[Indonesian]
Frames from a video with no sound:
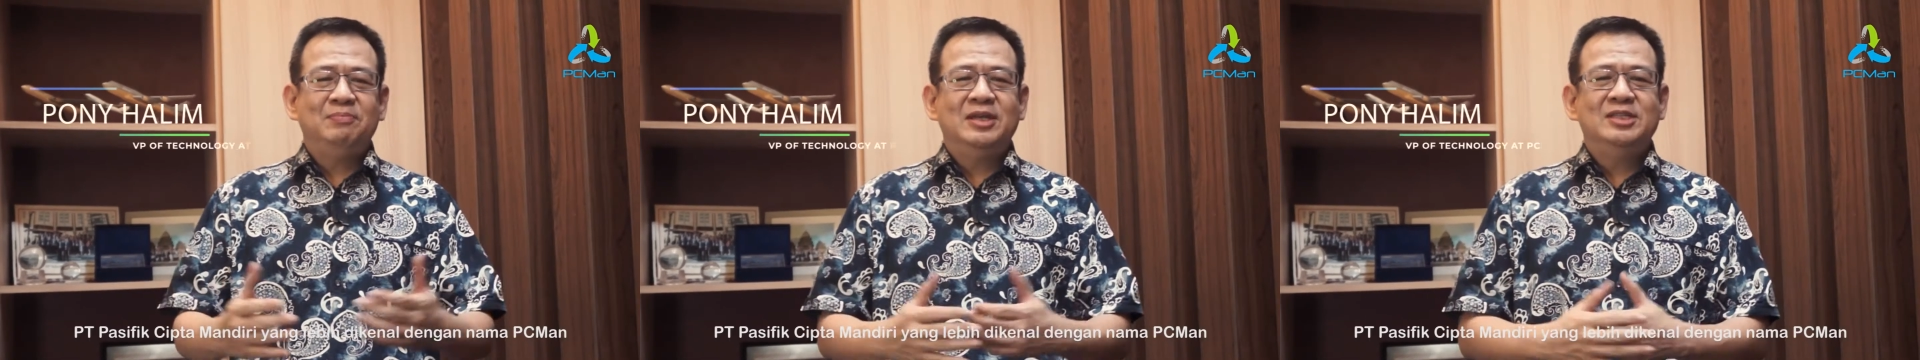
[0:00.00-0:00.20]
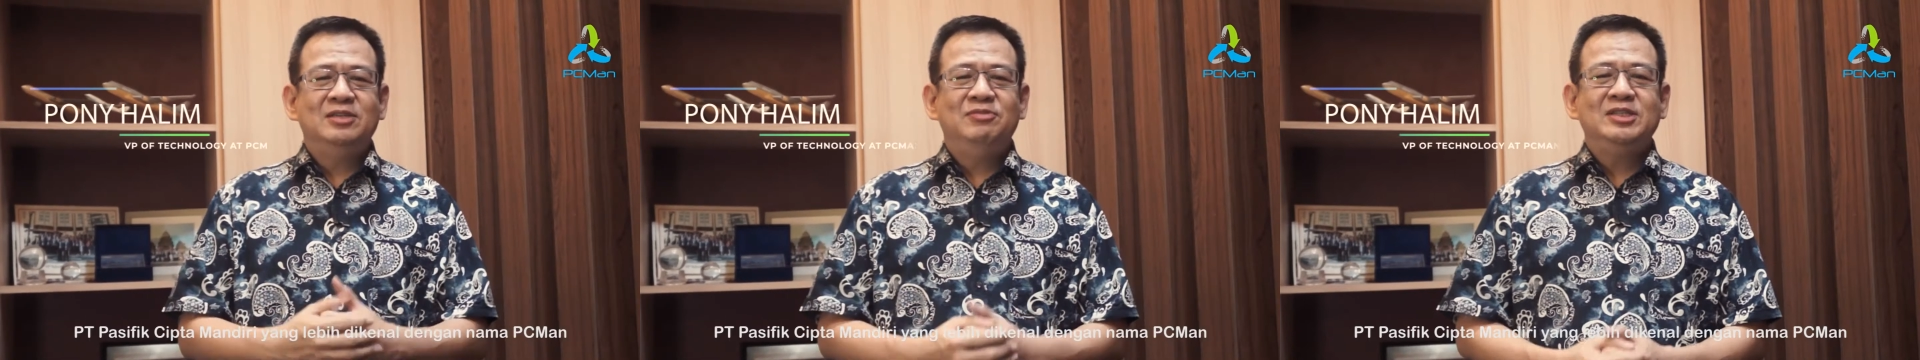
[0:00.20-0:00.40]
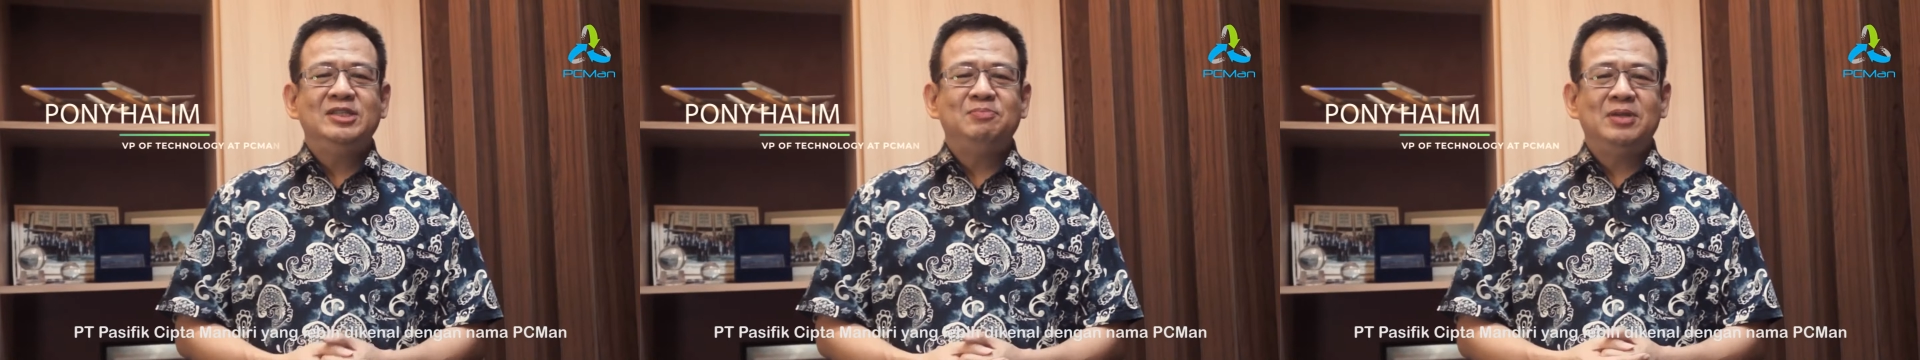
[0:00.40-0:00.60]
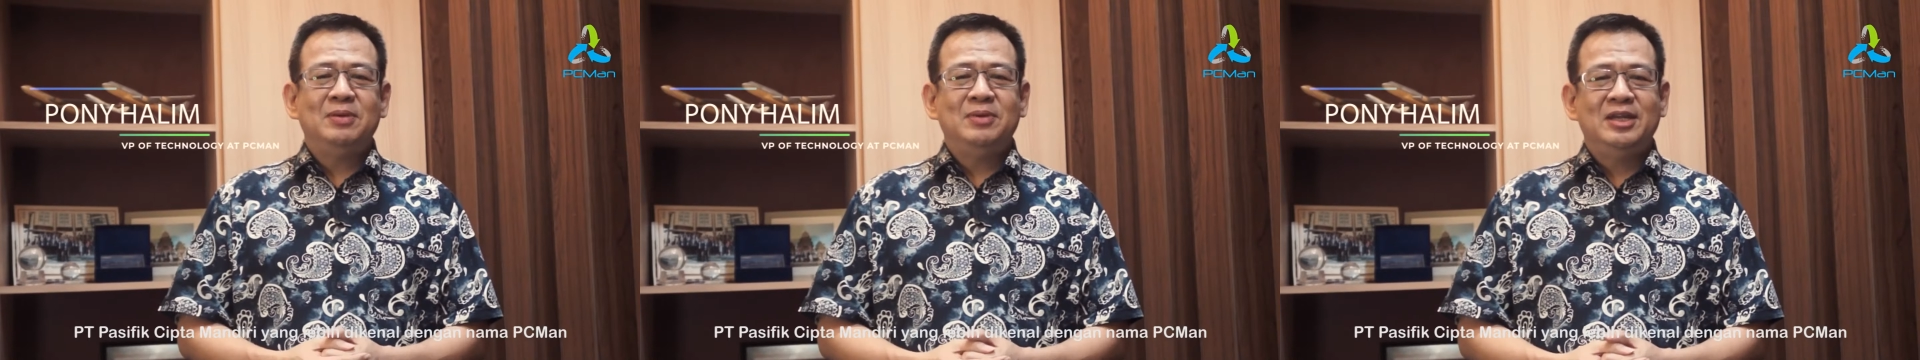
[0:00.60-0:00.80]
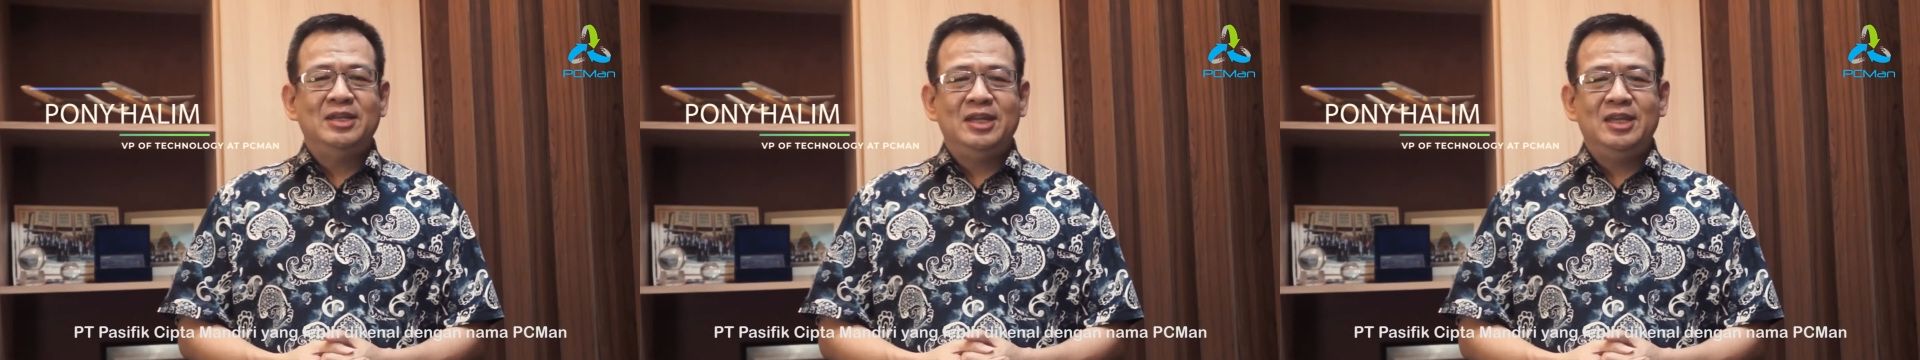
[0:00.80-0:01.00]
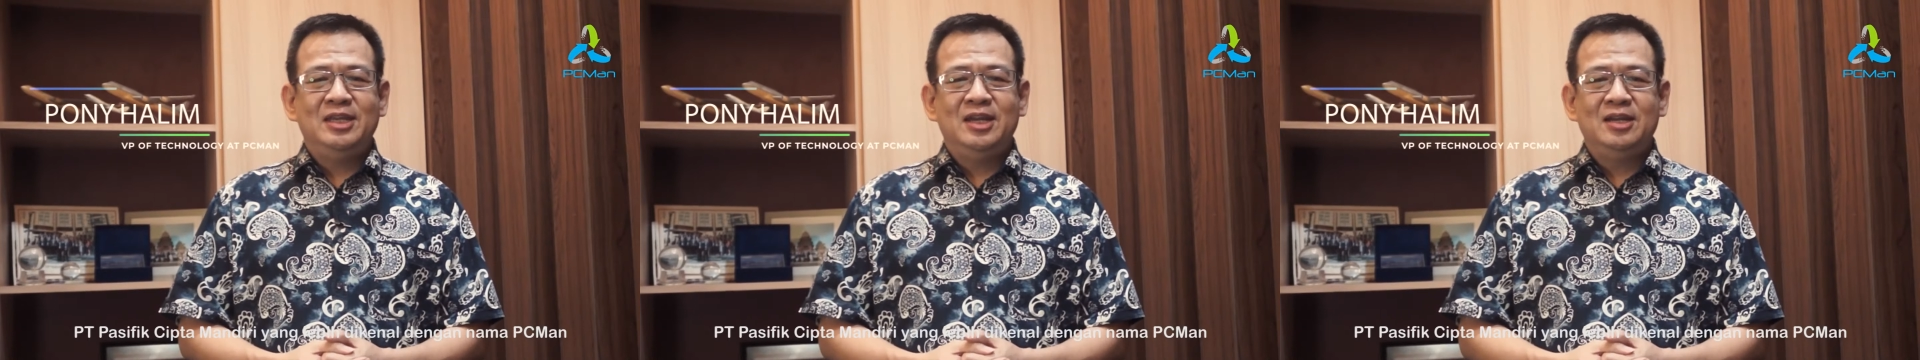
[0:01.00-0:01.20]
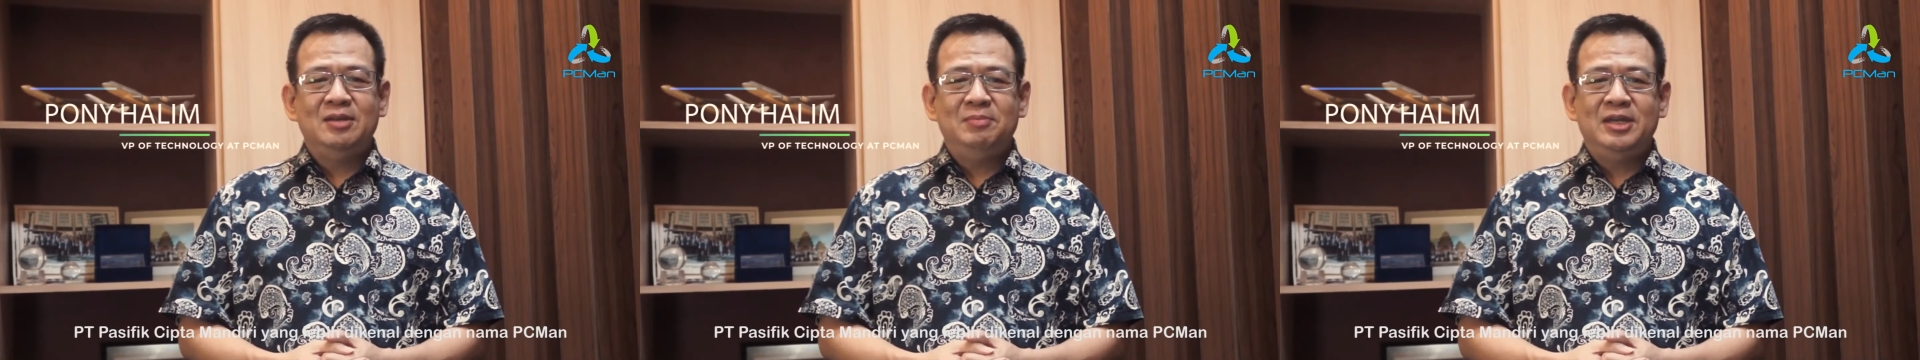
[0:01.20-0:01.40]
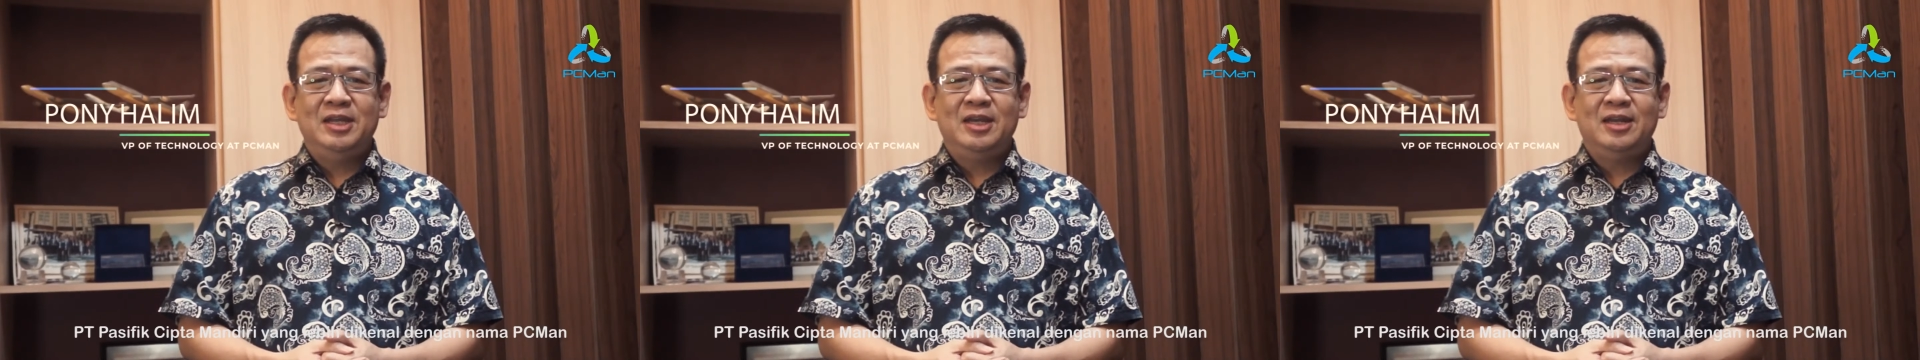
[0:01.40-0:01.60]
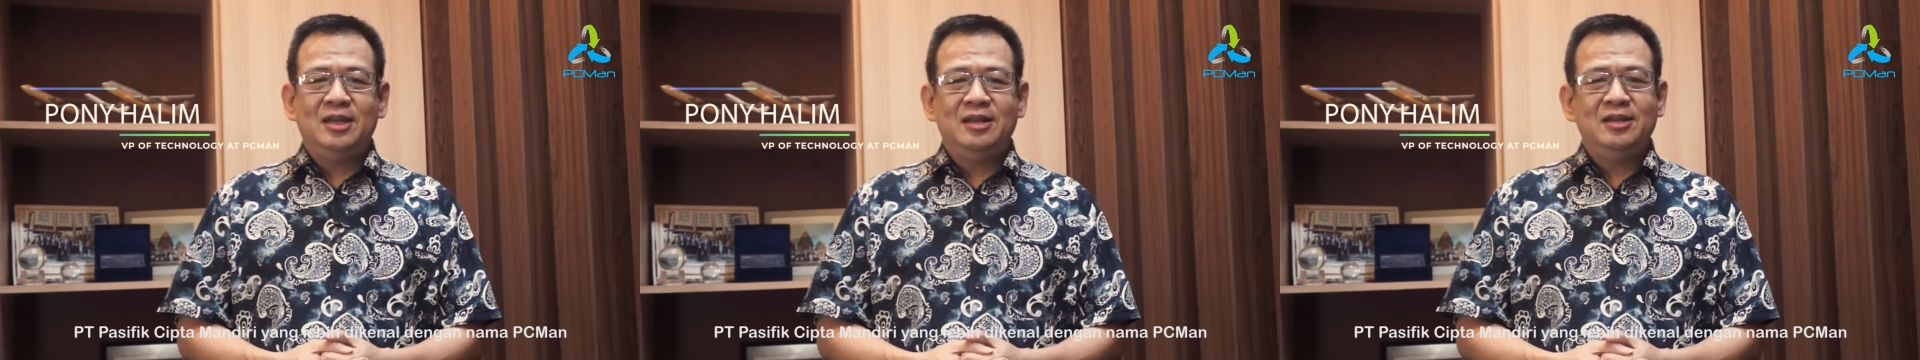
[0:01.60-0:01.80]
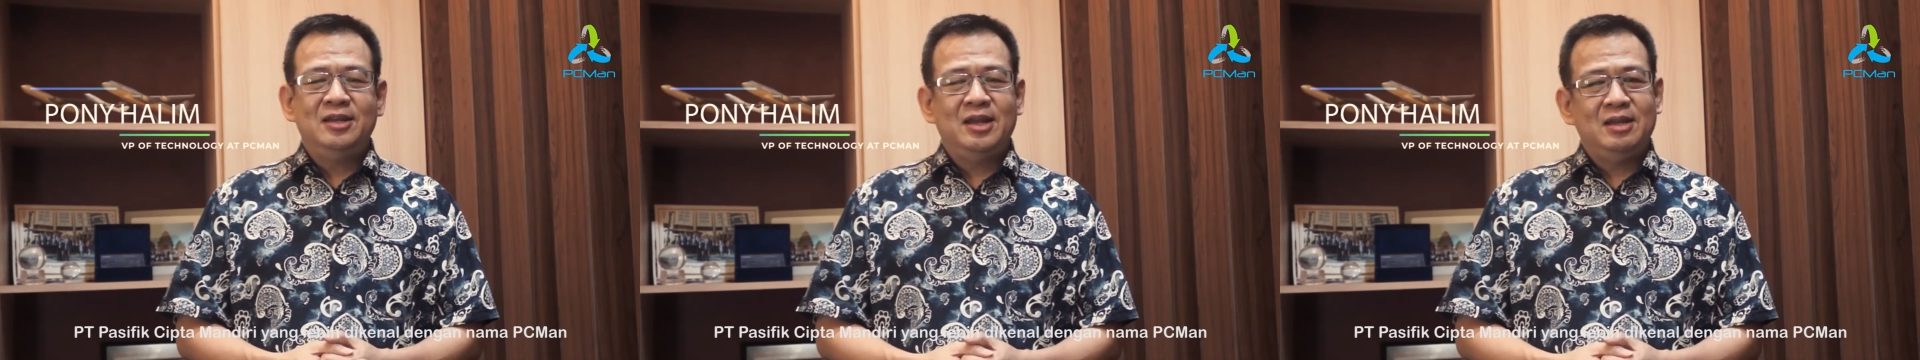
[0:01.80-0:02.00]
Pasifik Cipta Mandiri yang lebih
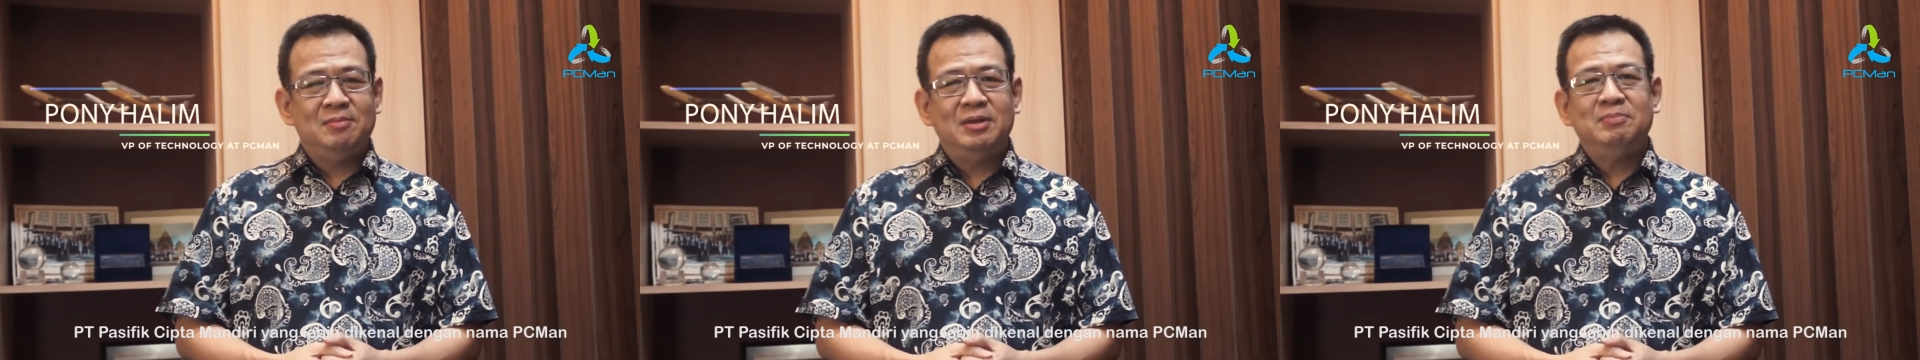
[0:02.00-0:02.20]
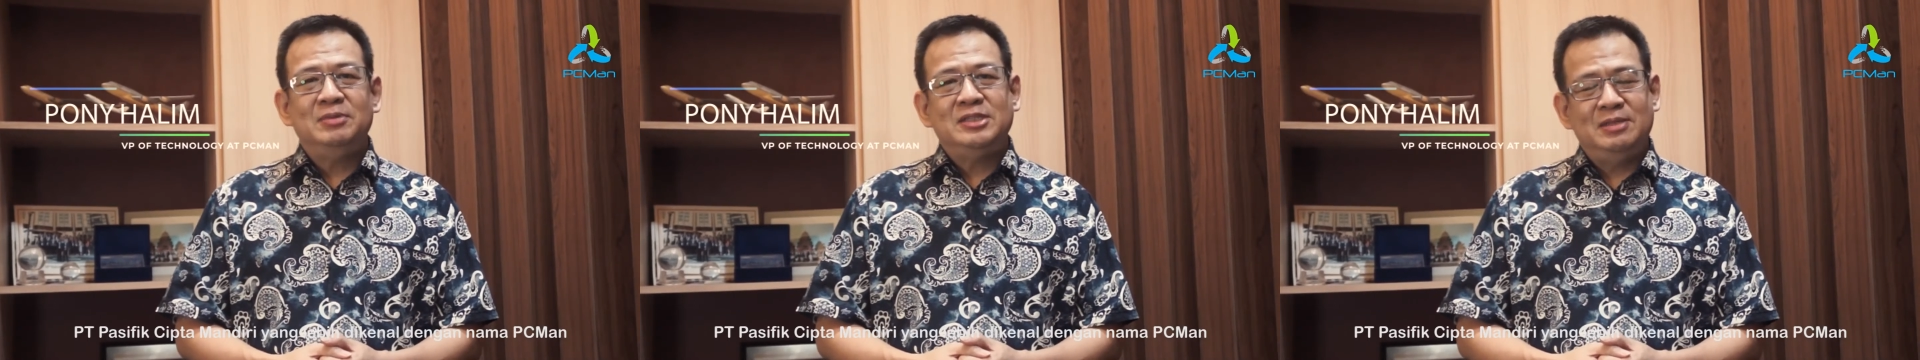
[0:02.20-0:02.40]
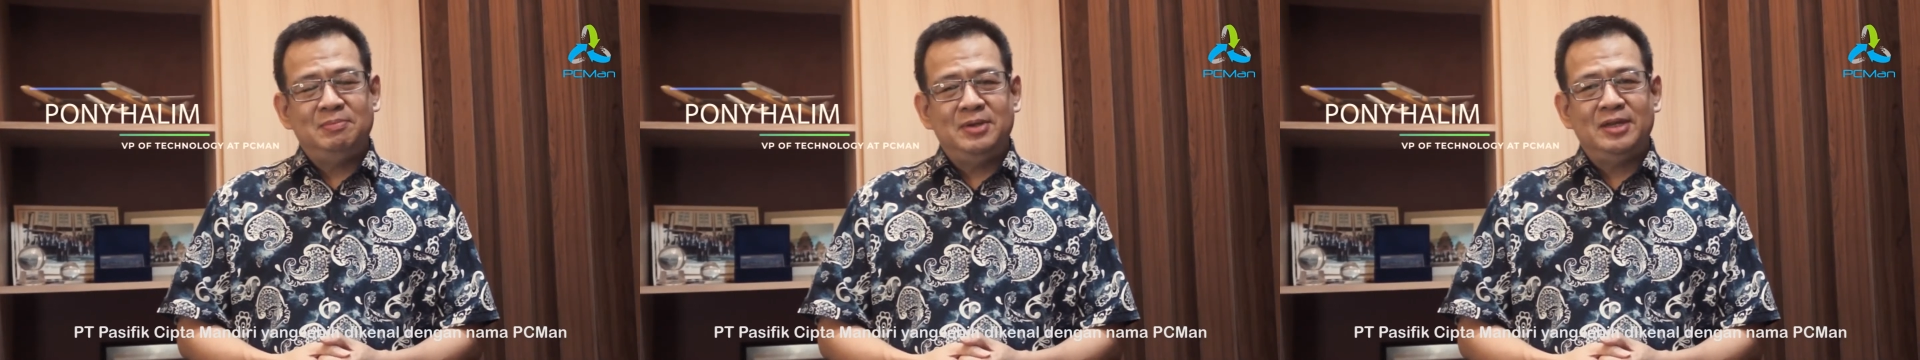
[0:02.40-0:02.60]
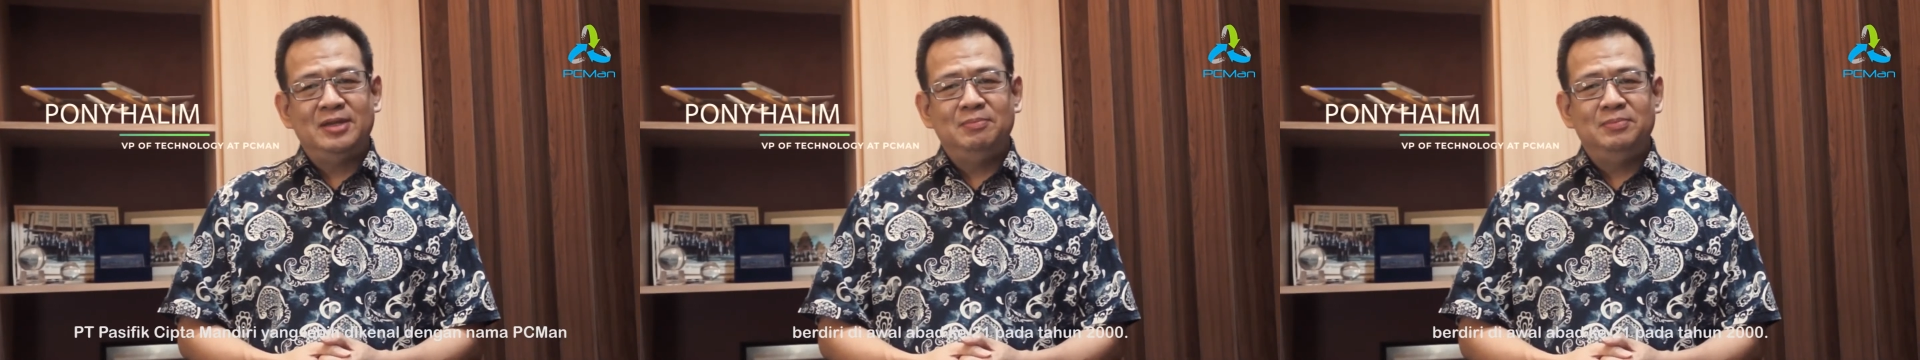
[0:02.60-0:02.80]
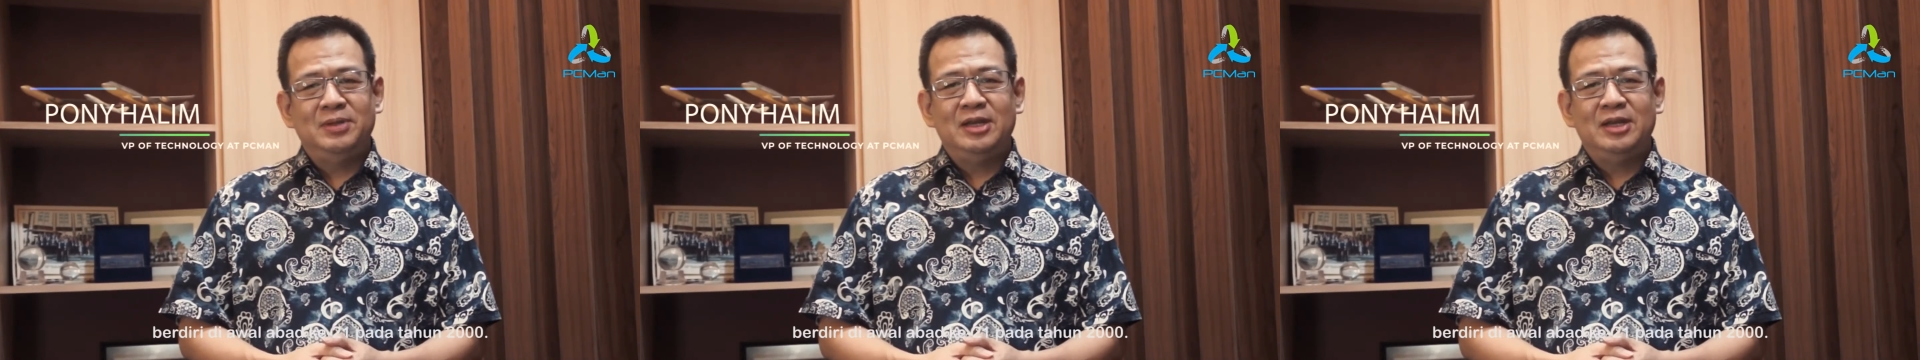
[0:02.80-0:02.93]
dikenal dengan nama PC Man